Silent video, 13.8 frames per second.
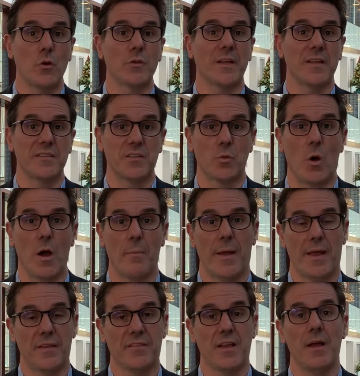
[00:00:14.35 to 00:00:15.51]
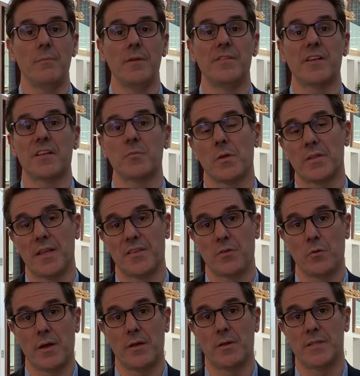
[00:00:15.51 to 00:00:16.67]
contradictoires. Par exemple, les exportations